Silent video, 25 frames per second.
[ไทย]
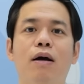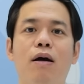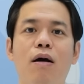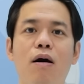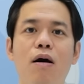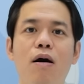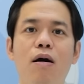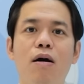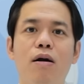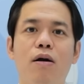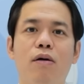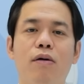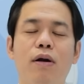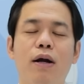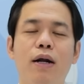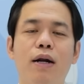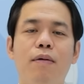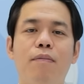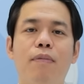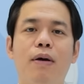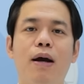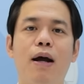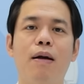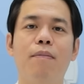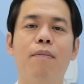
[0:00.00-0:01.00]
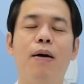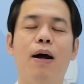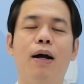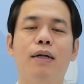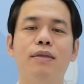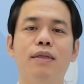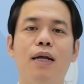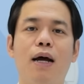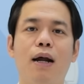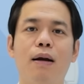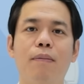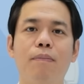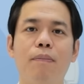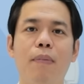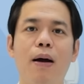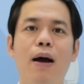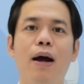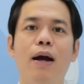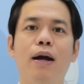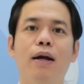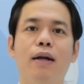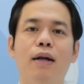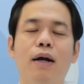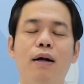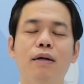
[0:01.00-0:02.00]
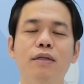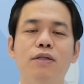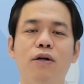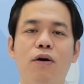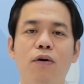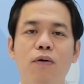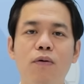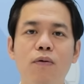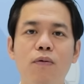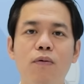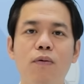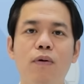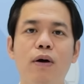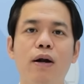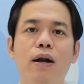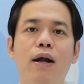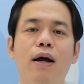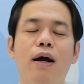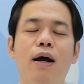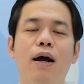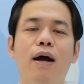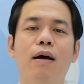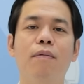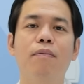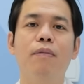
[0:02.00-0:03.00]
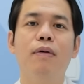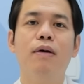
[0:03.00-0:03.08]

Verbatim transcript: ก็เราได้ทำการผ่าตัดไปทั้ง 2 หัวนะครั